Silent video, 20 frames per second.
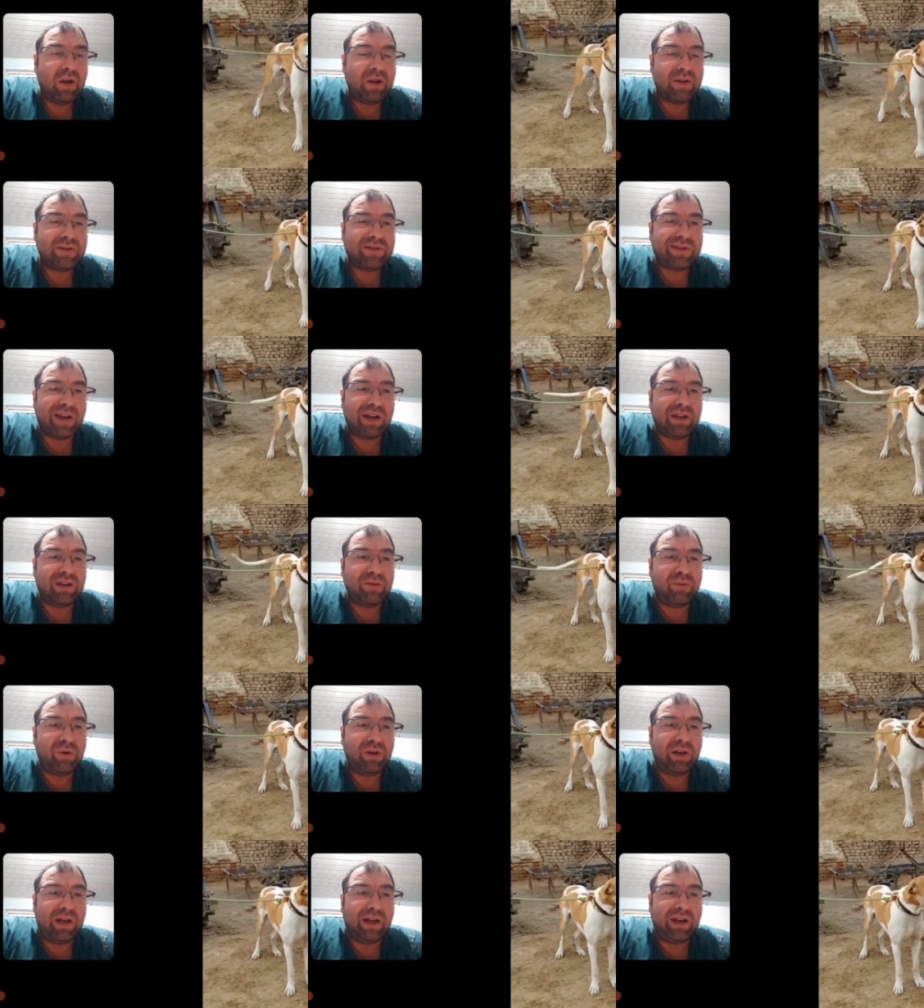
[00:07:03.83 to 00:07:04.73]
sanki
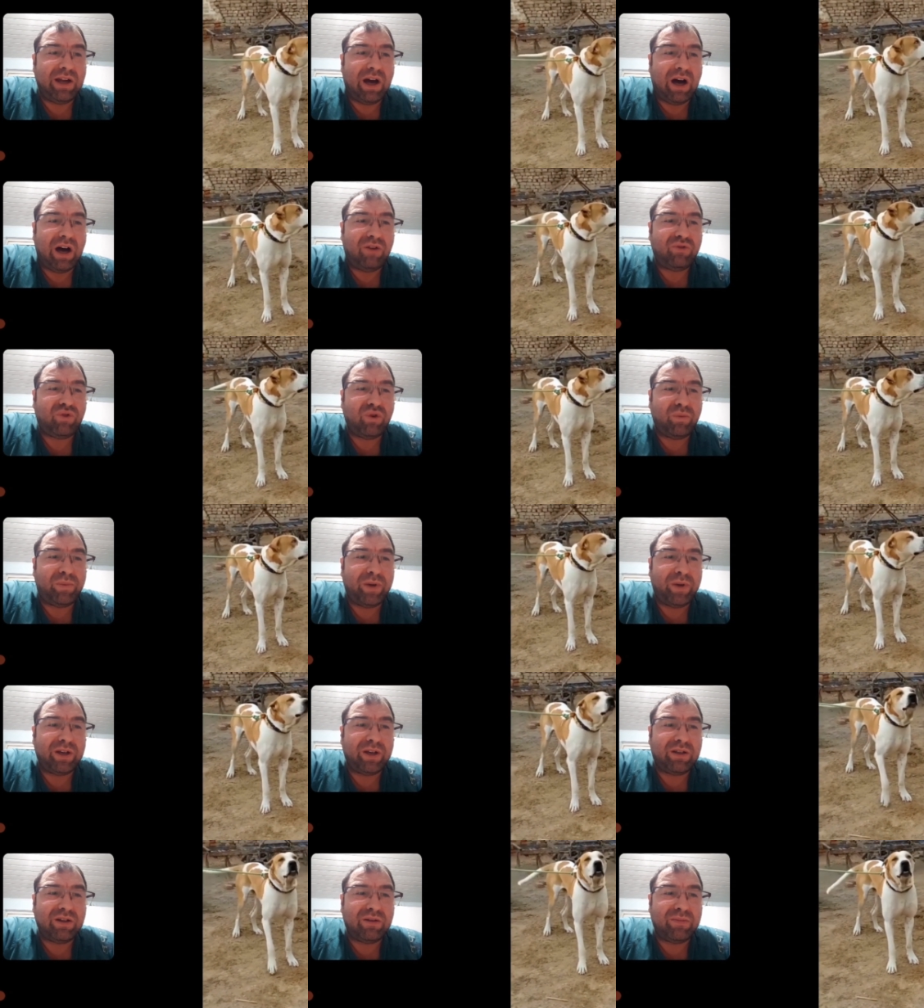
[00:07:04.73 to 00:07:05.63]
böyle hani av
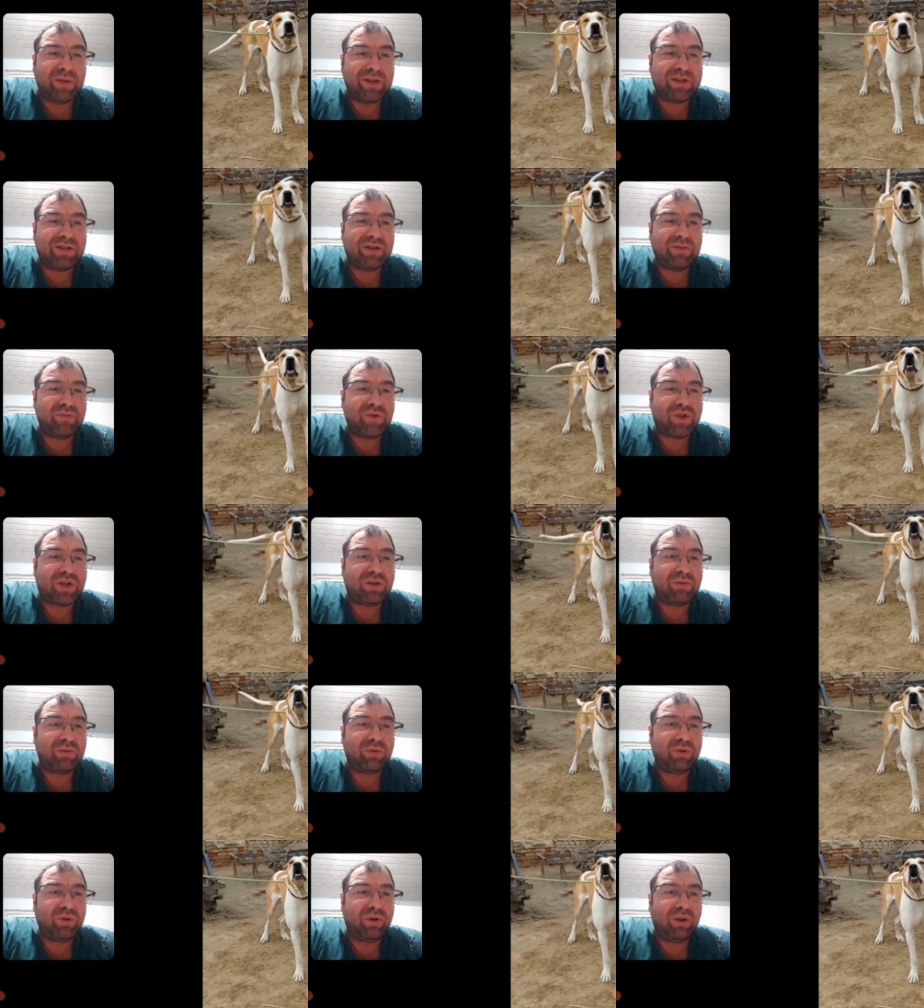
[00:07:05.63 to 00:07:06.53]
köpeği kırmasıymış
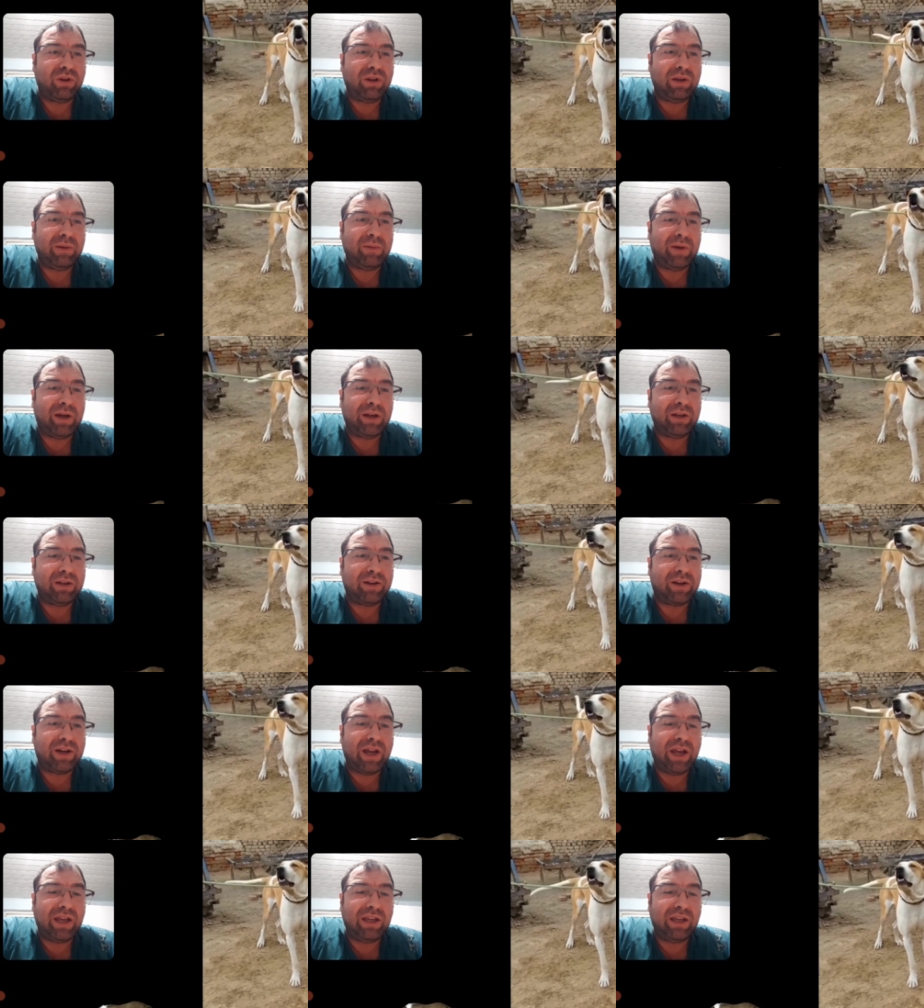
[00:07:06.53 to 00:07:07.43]
gibi duruyor değil mi? Hani
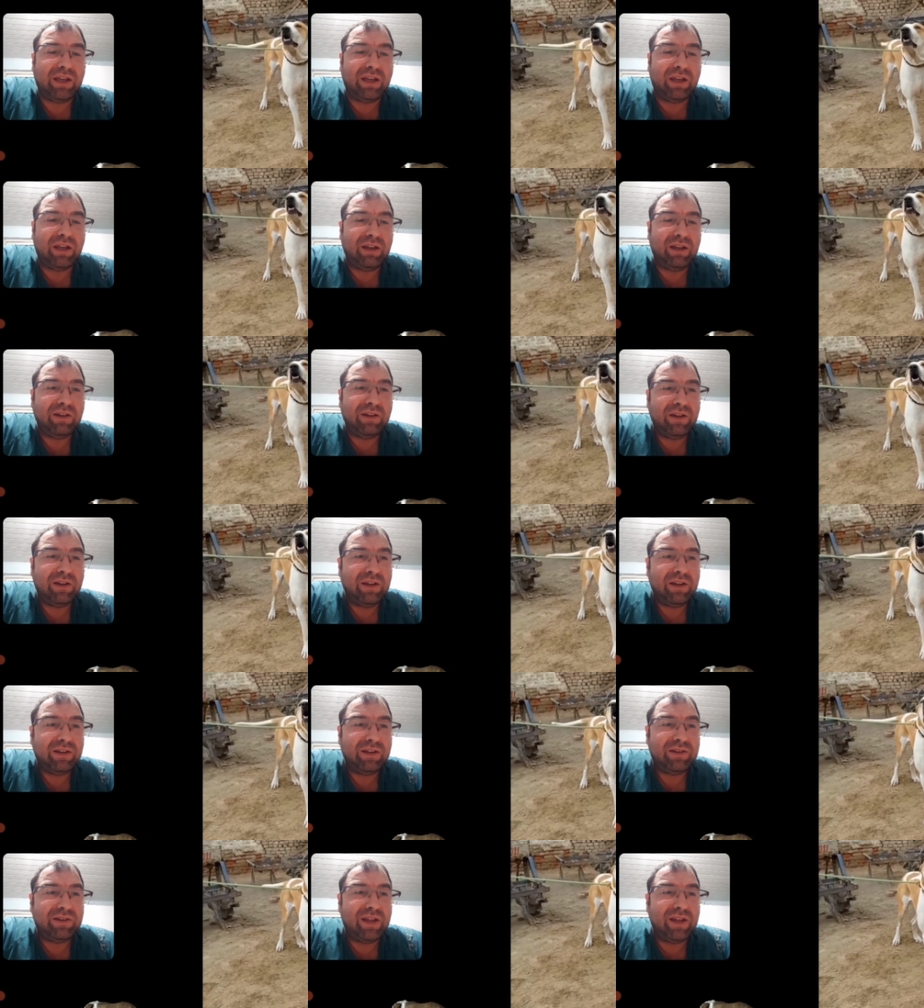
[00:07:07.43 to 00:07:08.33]
rengi,
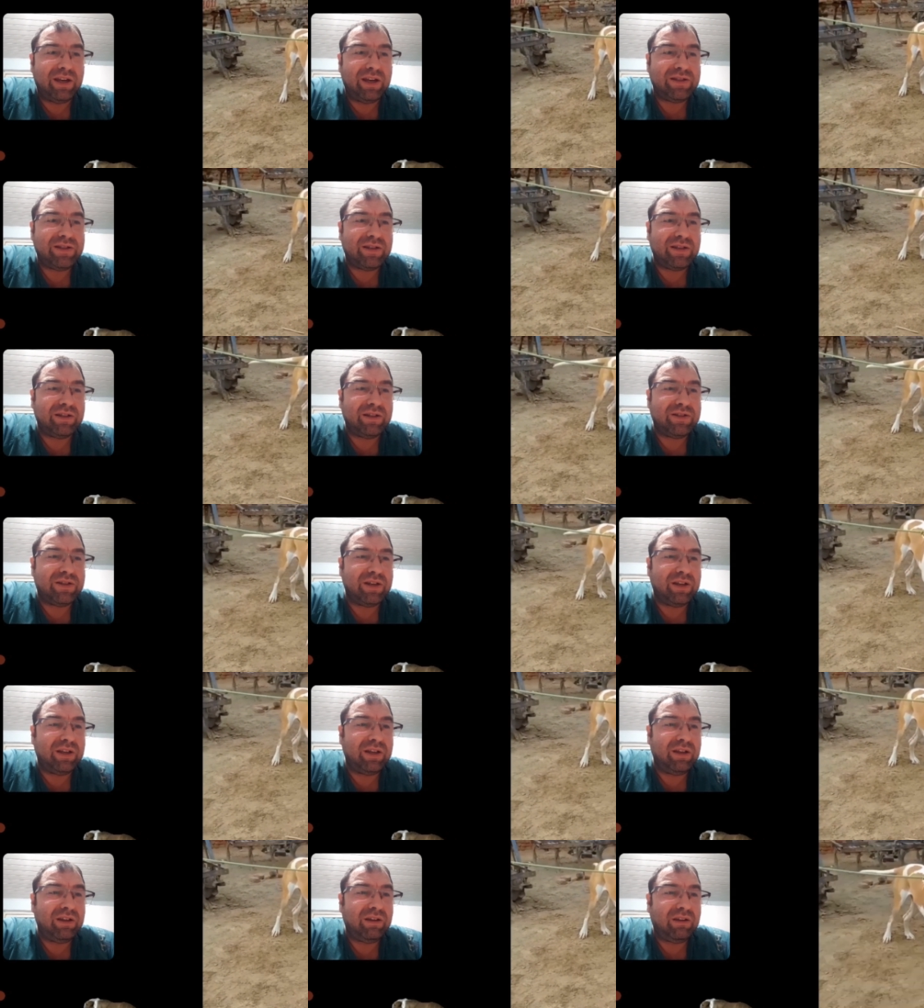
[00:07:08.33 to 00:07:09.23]
derisinin
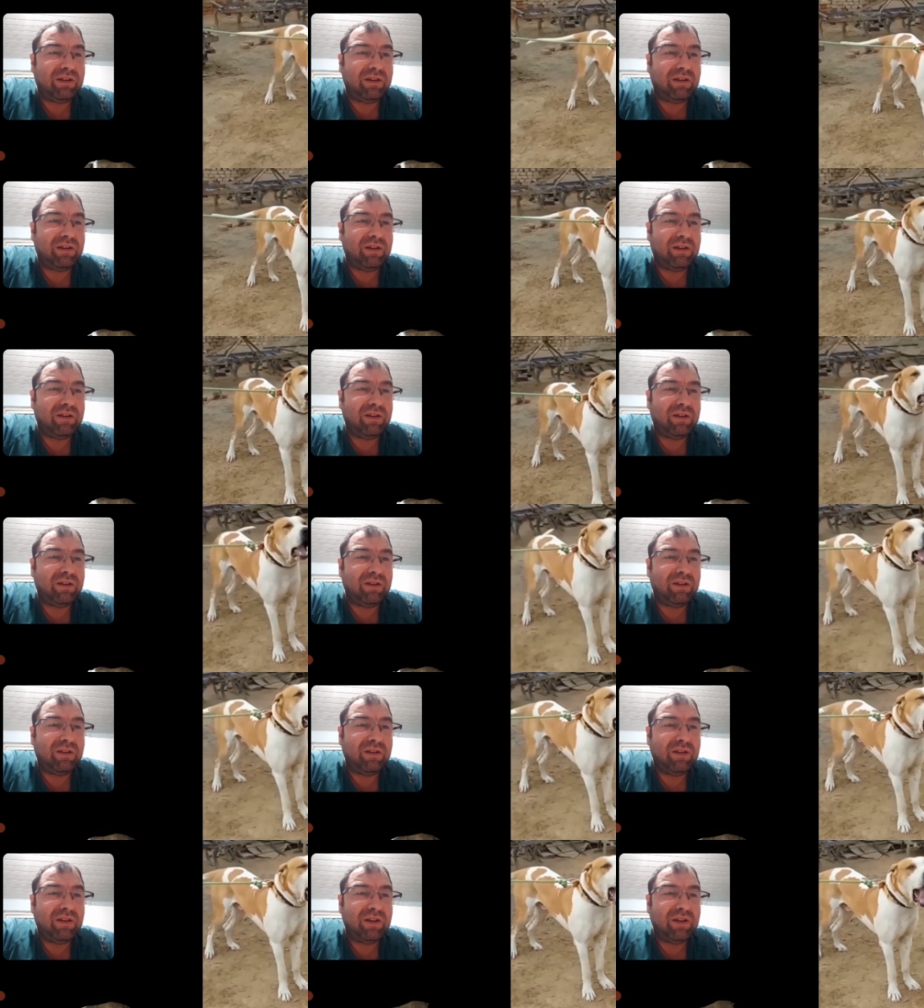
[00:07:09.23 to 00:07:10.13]
şeyi,
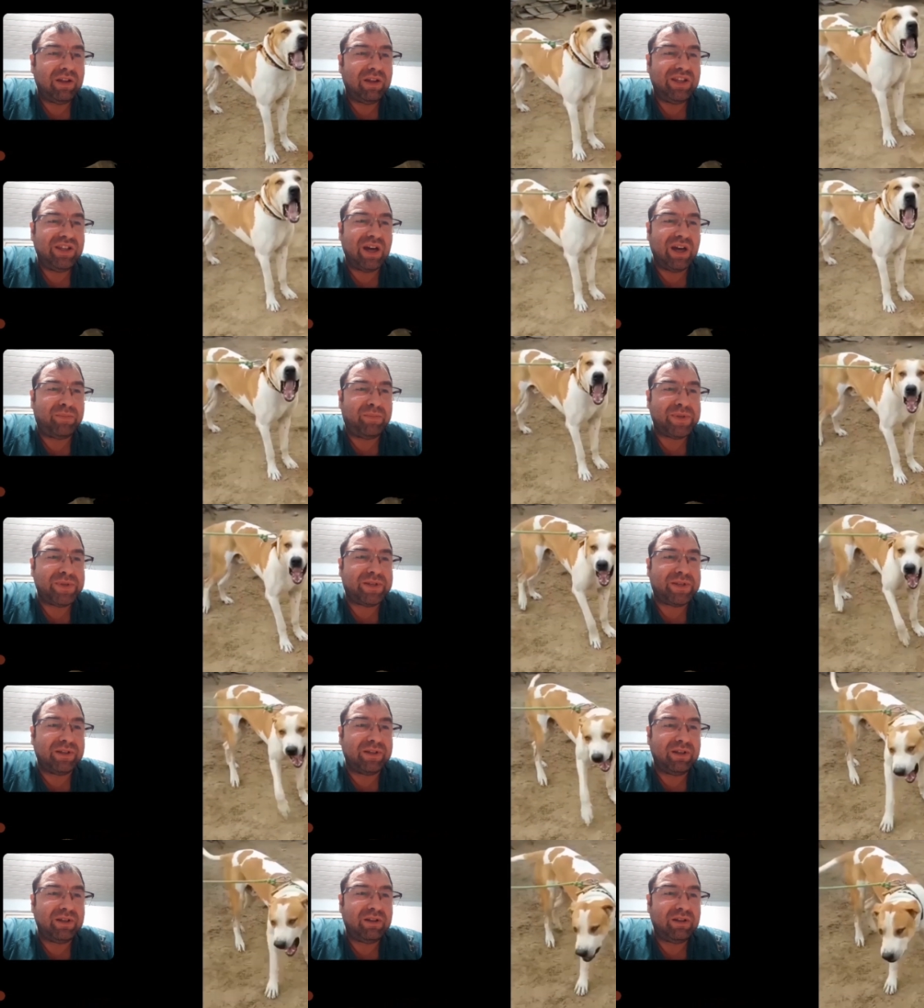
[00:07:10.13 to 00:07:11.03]
yapısı.